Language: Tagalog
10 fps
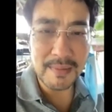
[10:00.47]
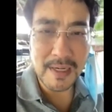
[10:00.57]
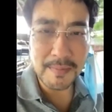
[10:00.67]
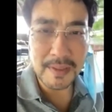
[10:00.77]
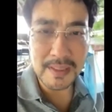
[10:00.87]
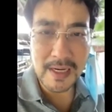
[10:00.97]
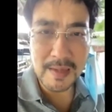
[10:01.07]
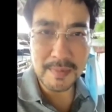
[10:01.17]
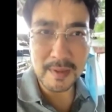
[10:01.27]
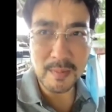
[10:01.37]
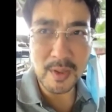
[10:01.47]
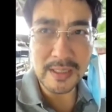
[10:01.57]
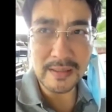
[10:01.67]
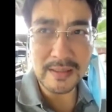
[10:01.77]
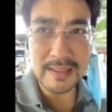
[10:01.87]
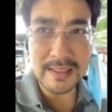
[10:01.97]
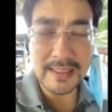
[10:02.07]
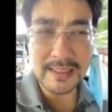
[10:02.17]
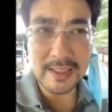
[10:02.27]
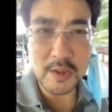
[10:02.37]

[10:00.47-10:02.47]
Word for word: Maraming salamat po at uh, at